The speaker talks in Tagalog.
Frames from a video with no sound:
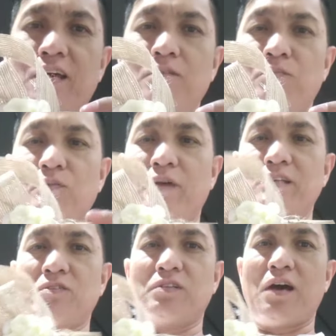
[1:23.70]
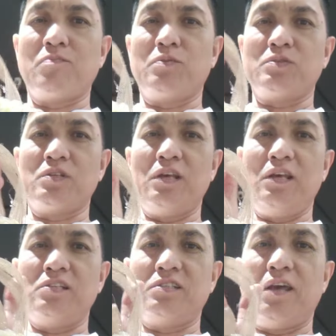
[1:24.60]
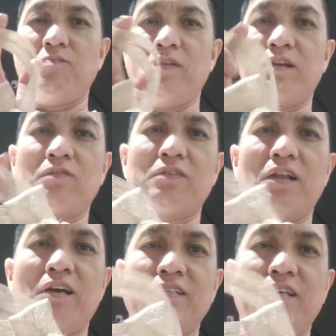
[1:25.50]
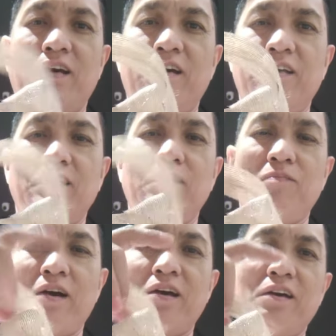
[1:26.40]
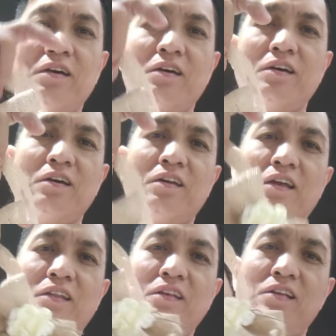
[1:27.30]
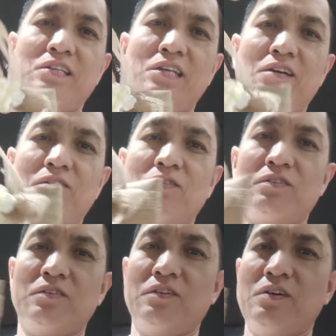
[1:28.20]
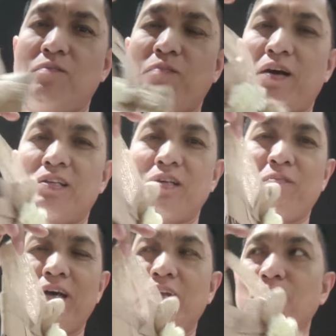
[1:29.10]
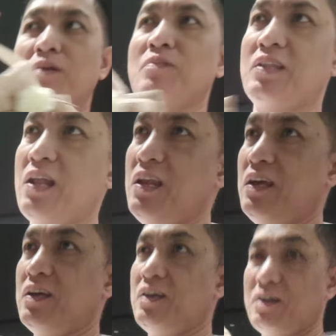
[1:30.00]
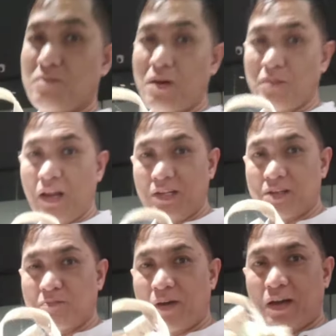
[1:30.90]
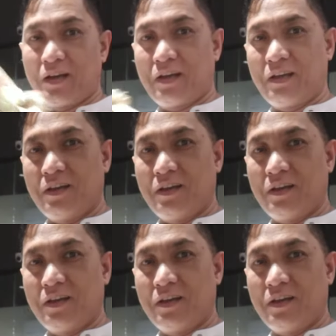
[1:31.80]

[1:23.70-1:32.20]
yan improvise ko tapos i-stapler ko na lang siya di ba ready na siya oh. para sa mga nagmamadali mabilisan pa.